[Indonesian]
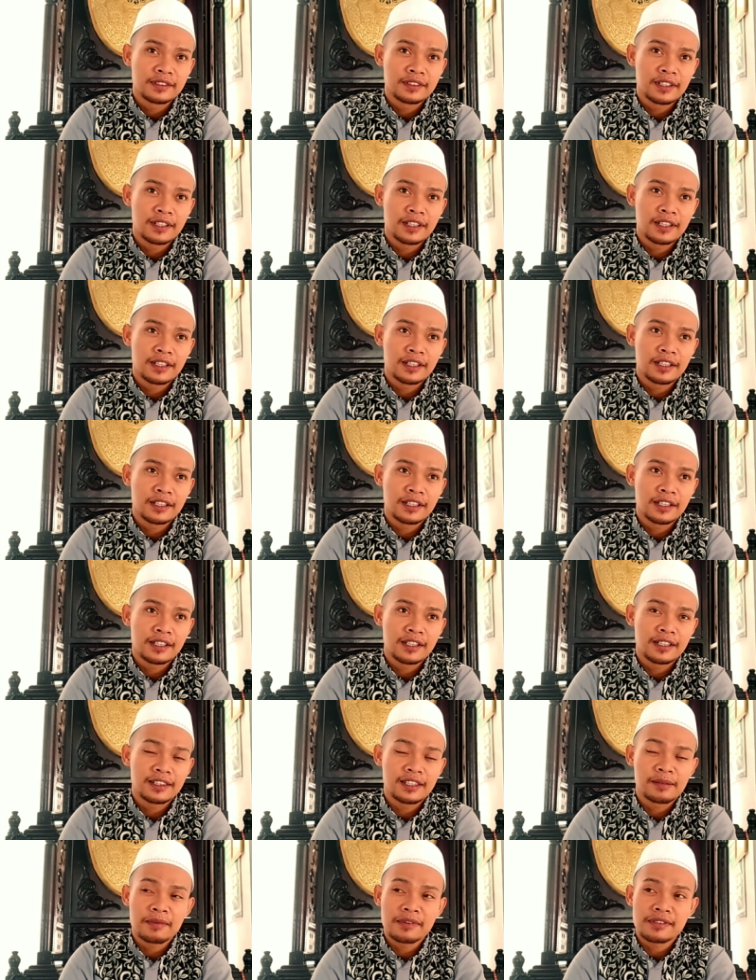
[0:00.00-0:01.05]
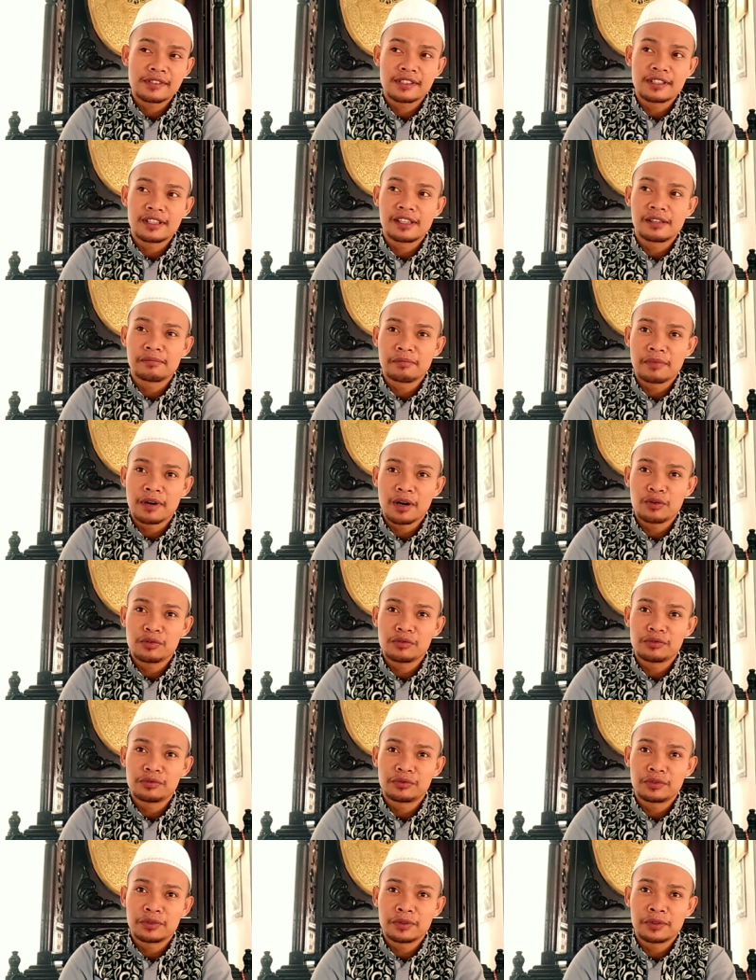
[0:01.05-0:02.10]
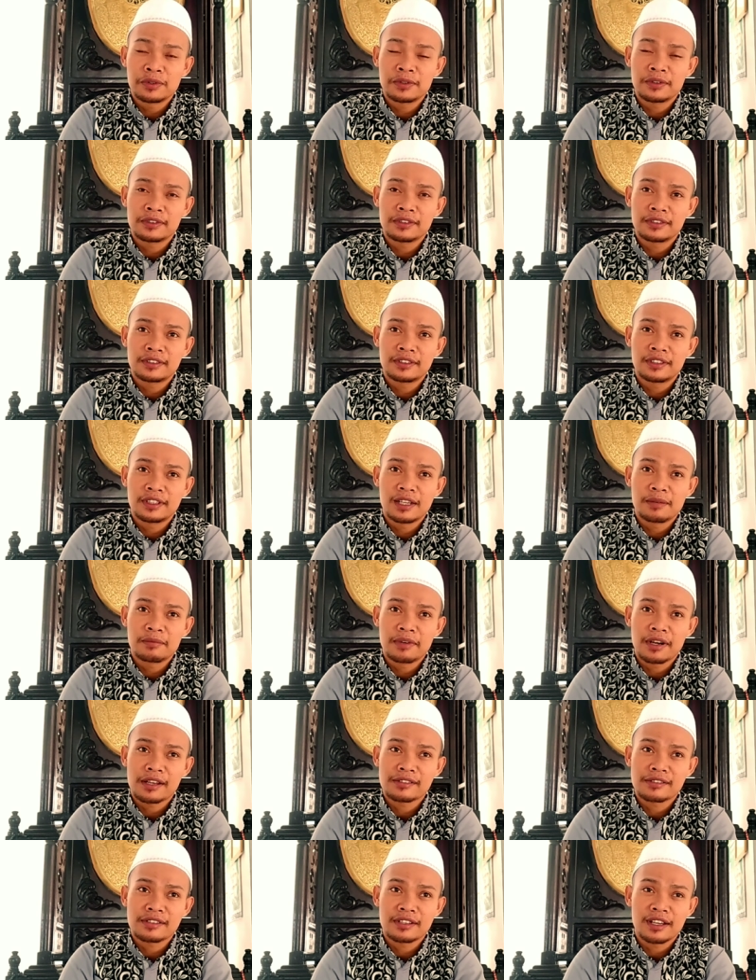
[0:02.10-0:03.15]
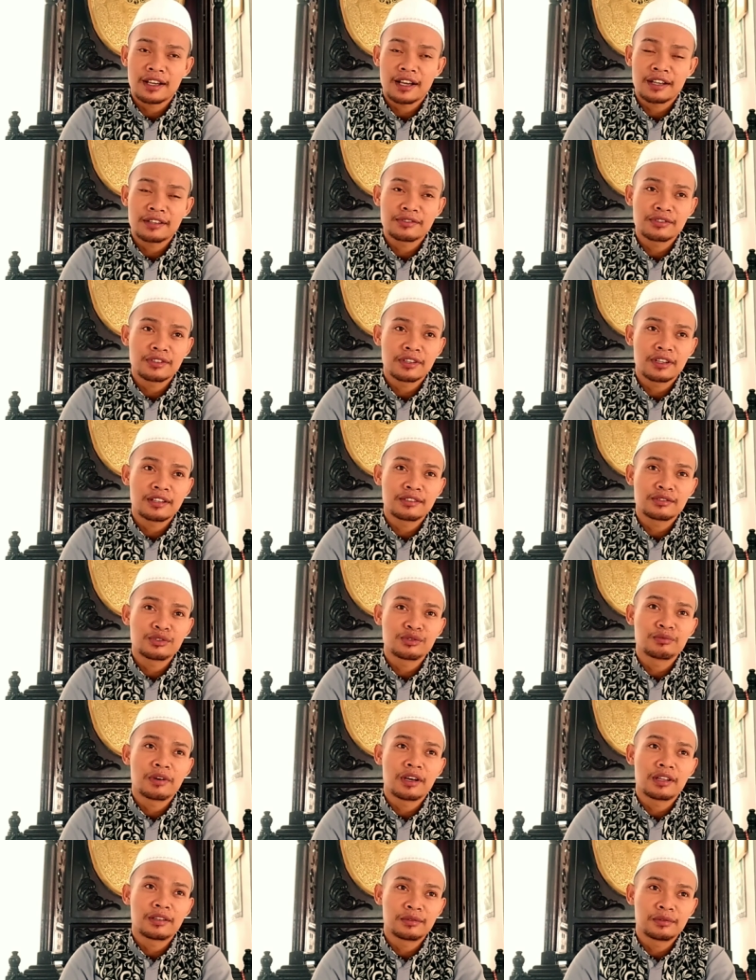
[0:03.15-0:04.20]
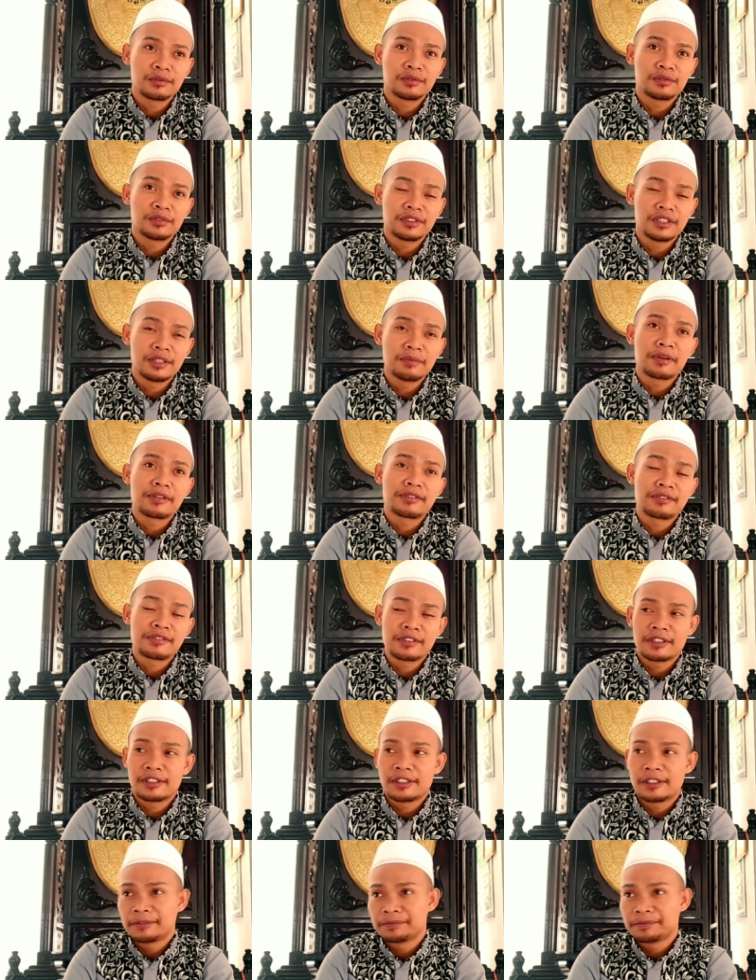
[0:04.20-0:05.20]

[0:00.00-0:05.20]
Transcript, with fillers: Ya, kita masih dihimbau untuk tidak melaksanakan sholat Jumat dulu di masjid